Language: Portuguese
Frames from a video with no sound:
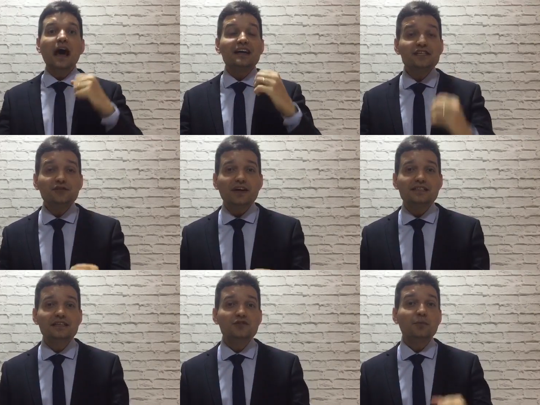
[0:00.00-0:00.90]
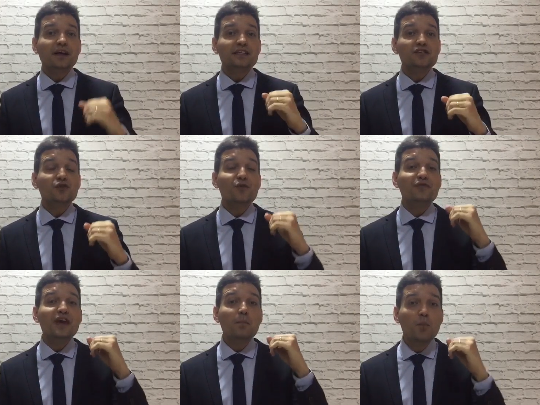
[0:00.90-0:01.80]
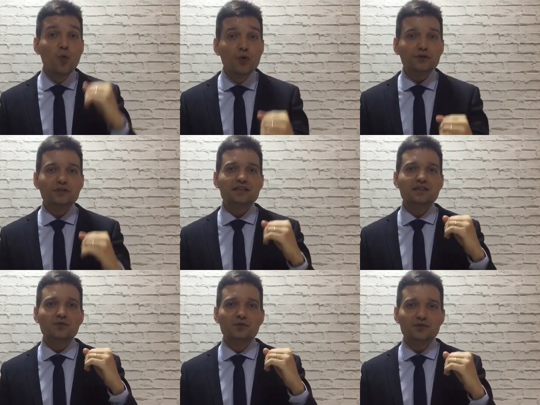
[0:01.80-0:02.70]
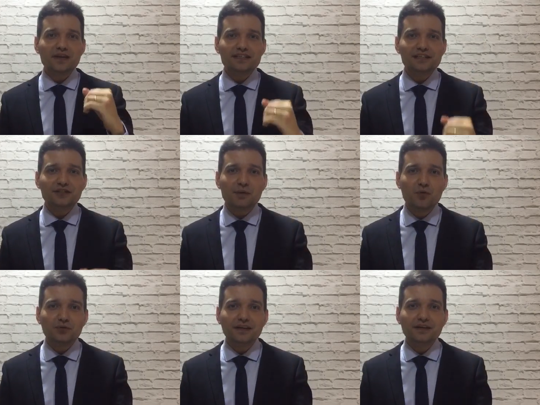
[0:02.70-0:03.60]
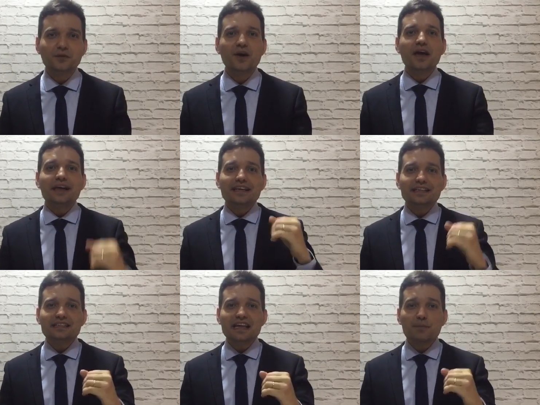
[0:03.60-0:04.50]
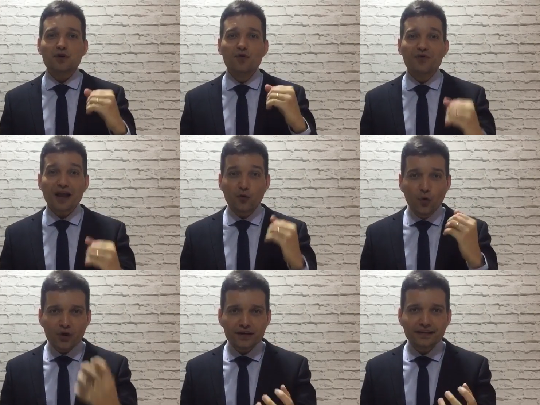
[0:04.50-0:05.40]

A gente faz isso porque a gente confia muito nesse curso que a gente está montando e a gente sabe que o valor